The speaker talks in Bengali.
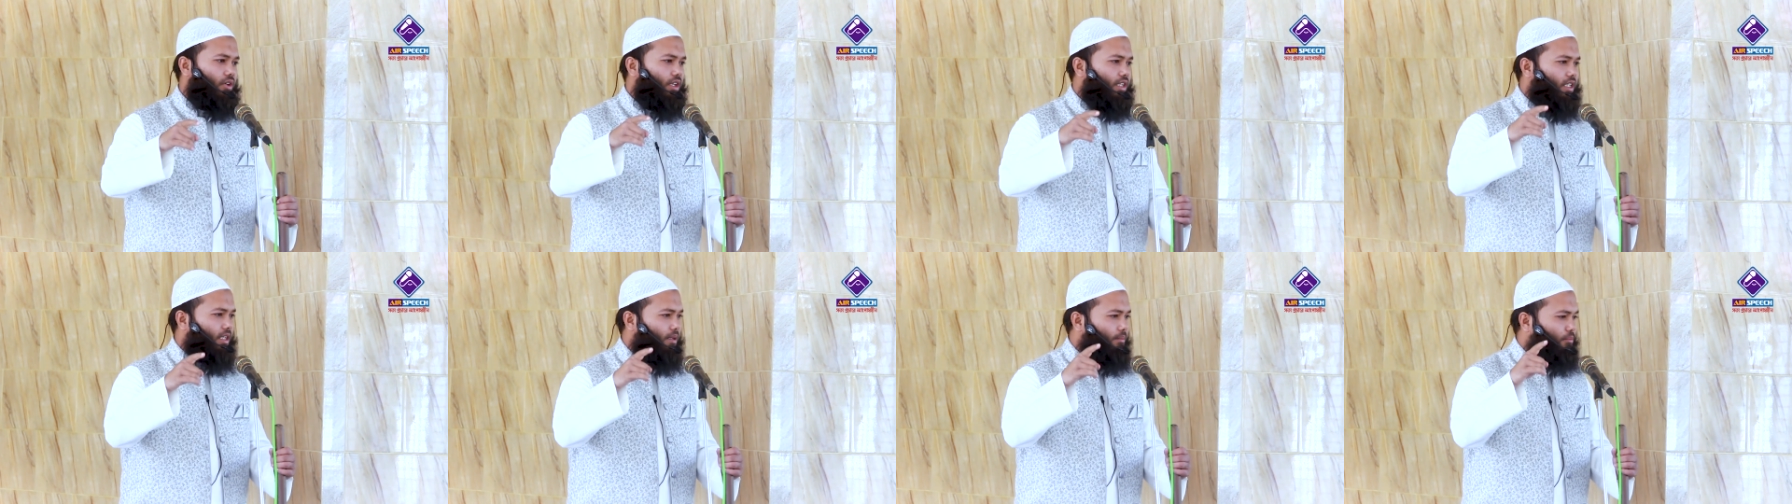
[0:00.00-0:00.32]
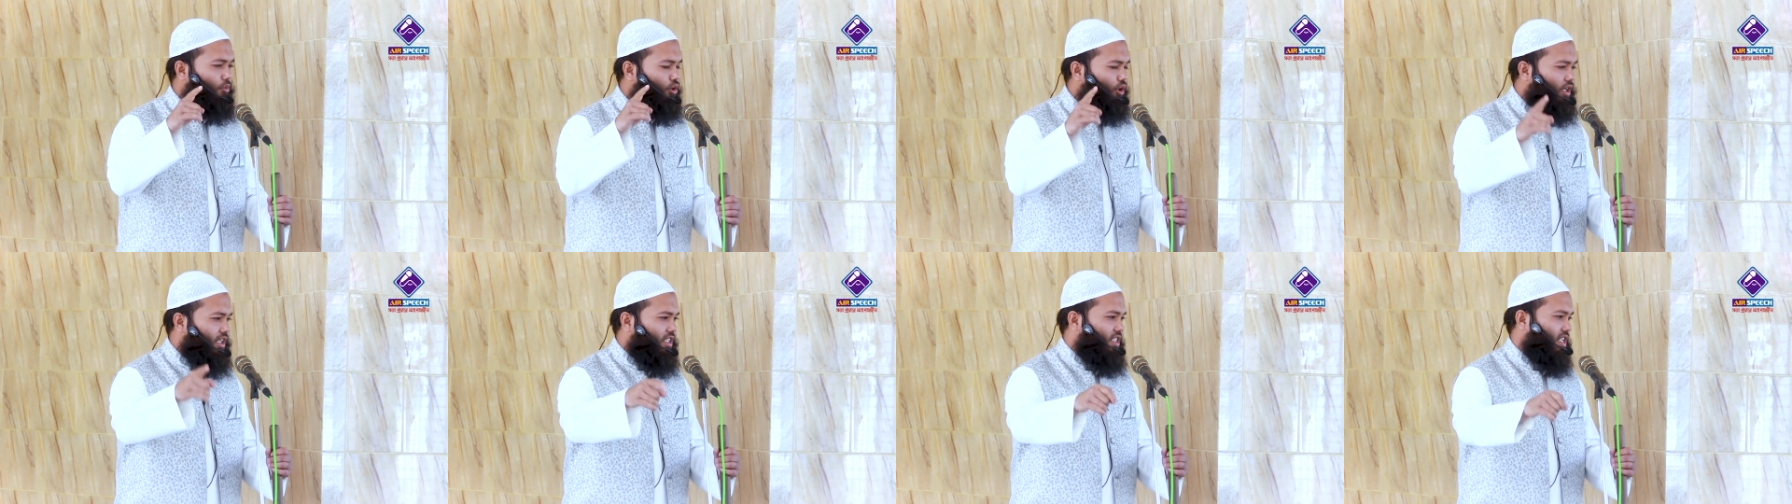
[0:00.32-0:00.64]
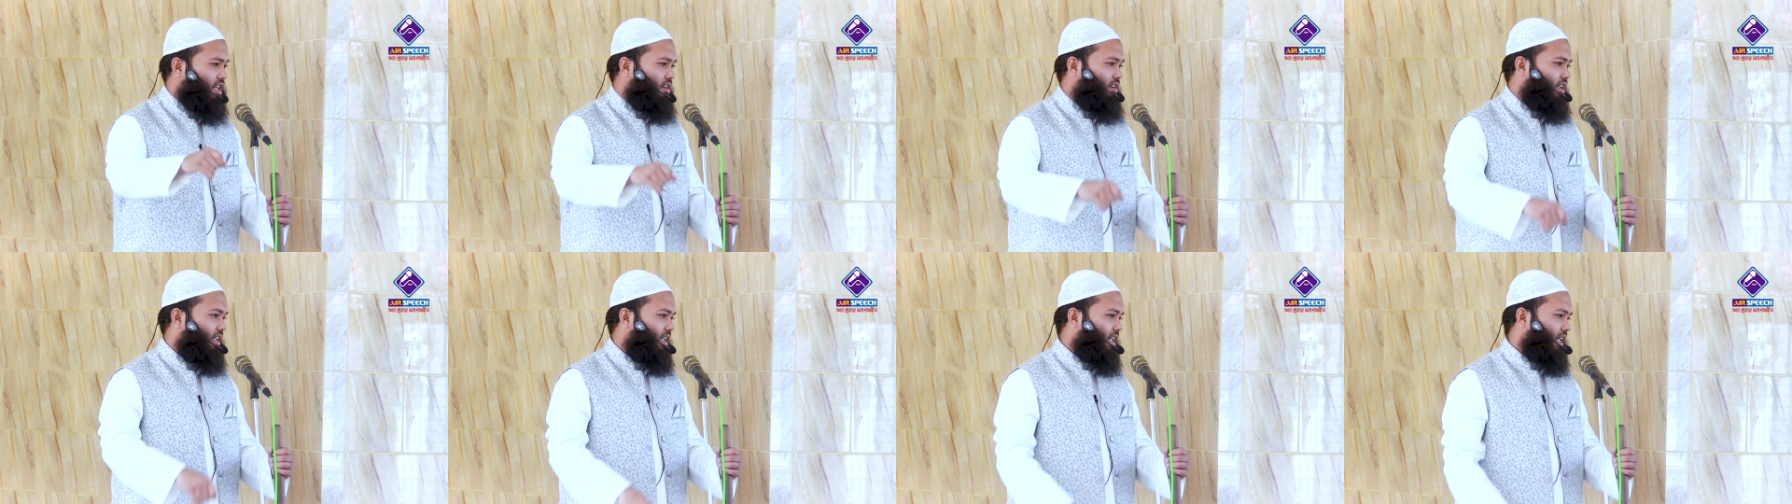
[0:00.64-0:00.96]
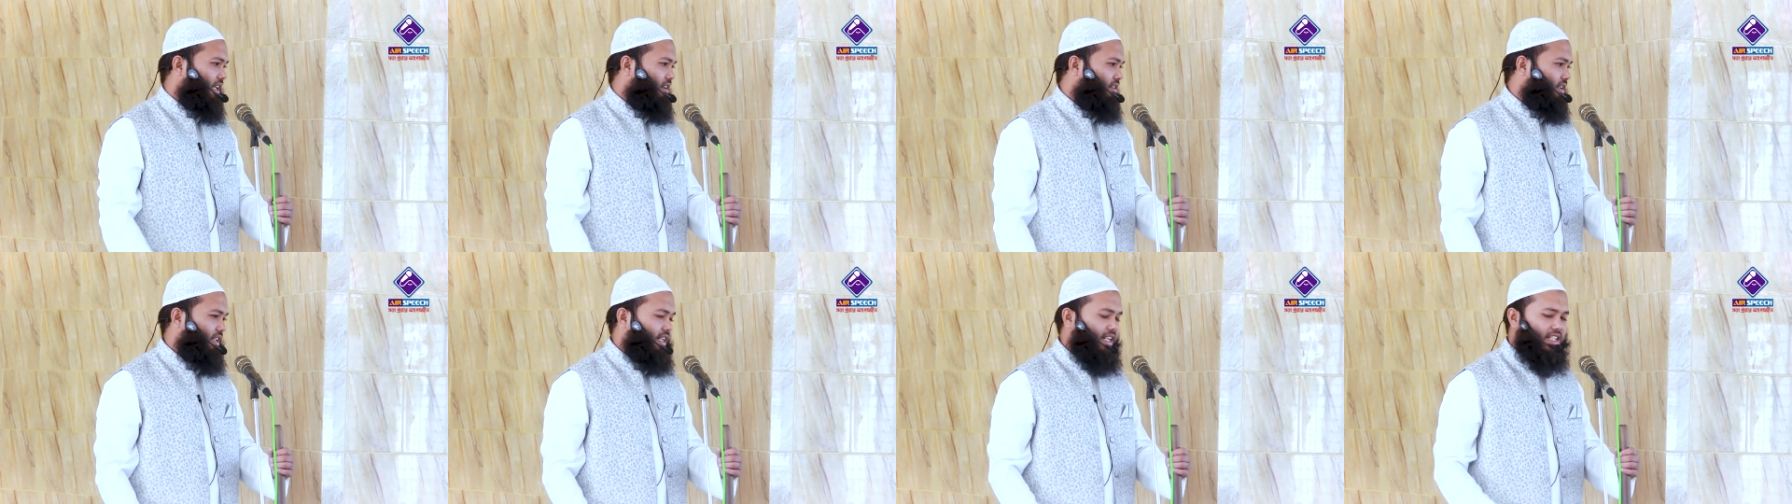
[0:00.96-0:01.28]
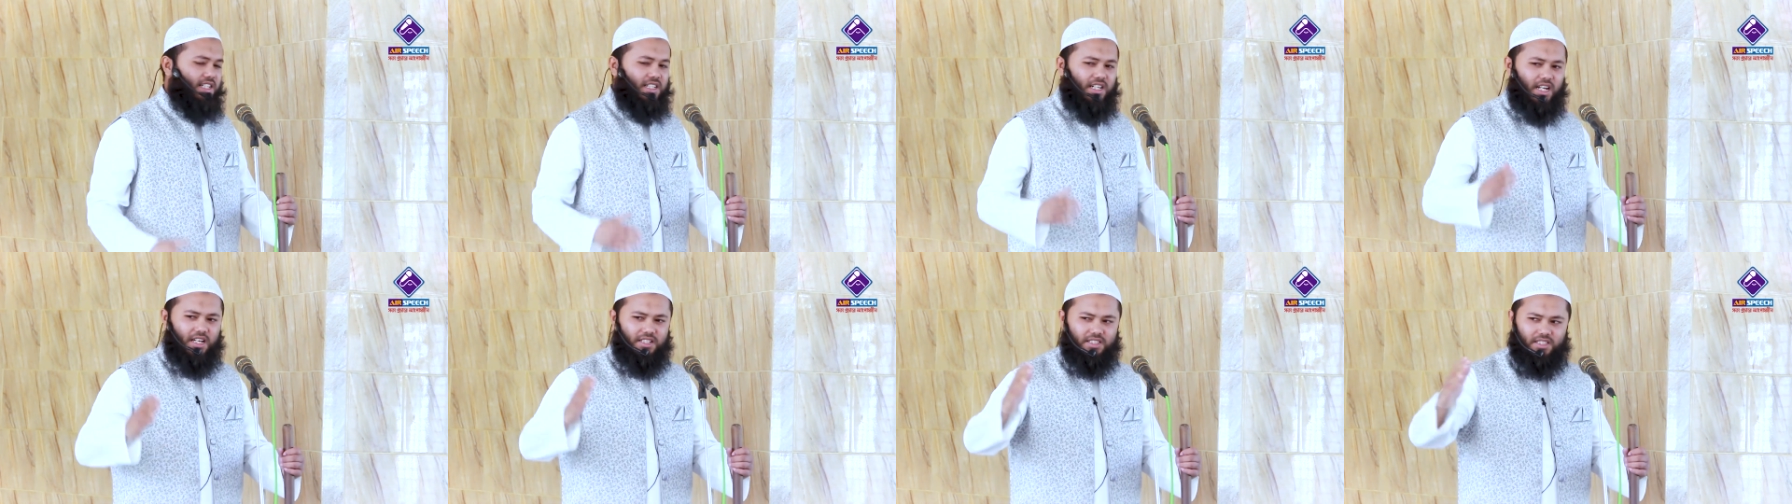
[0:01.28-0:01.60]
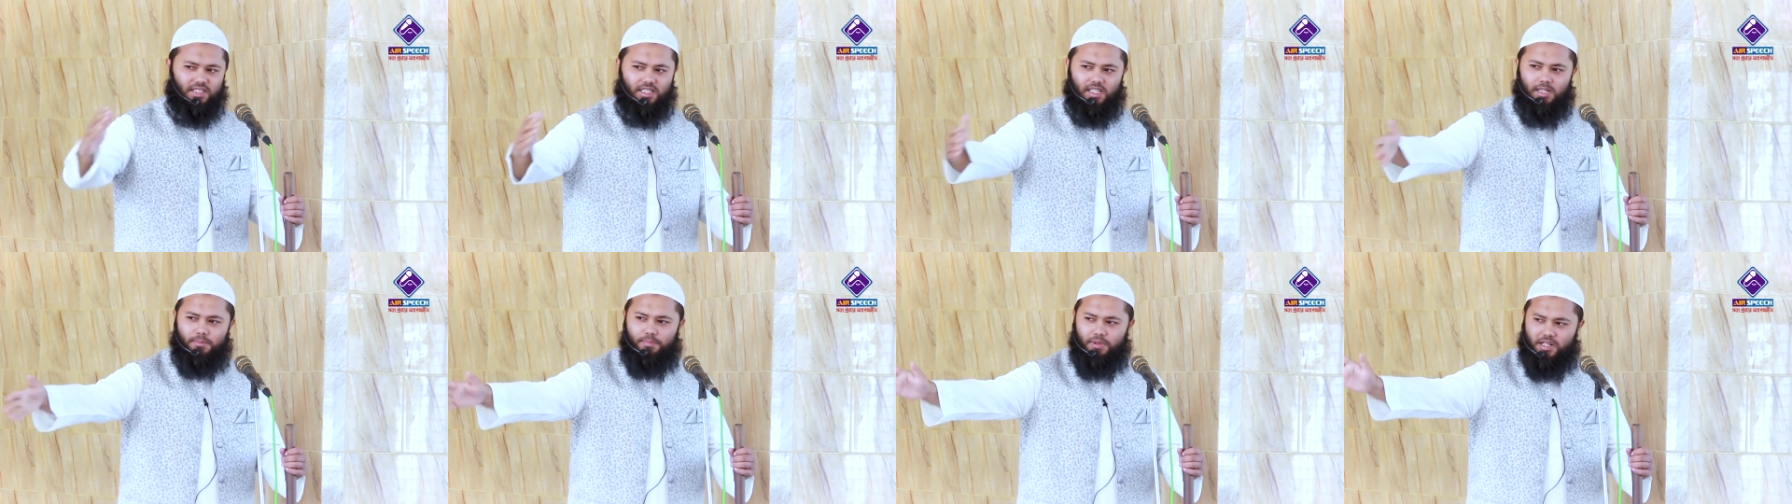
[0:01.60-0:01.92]
এটা মরে যাওয়ার কারণে এক
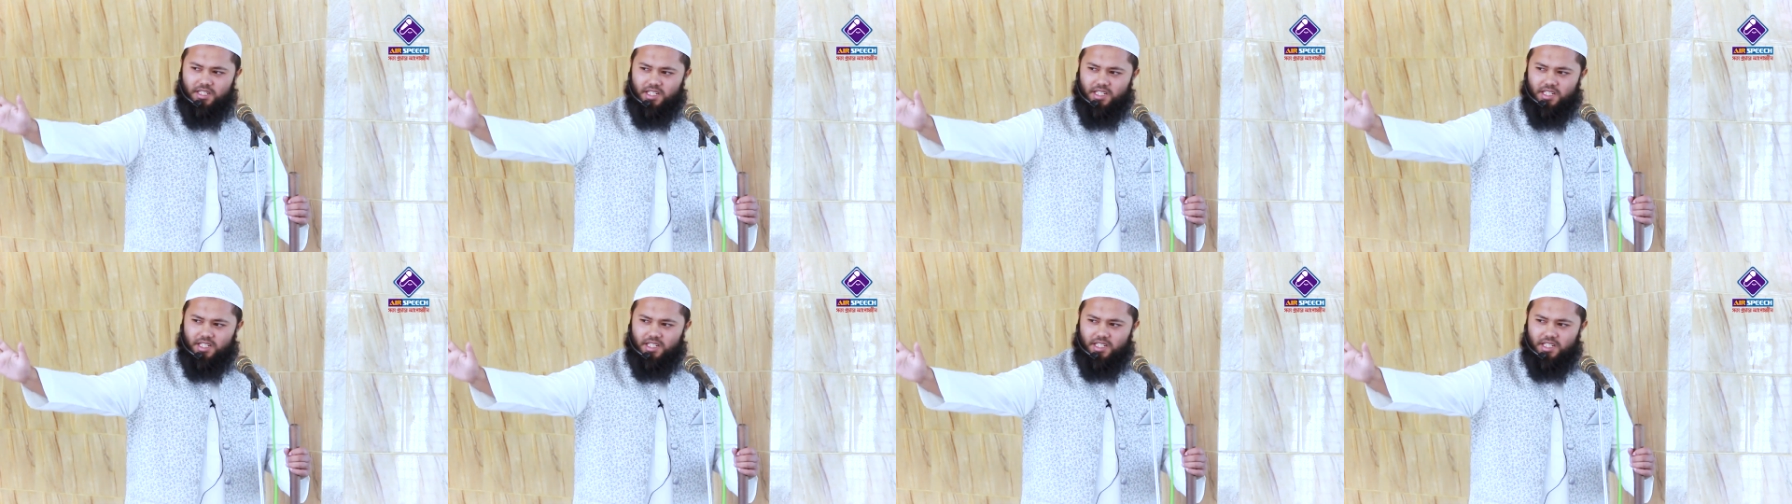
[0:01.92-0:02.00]
রাস্তার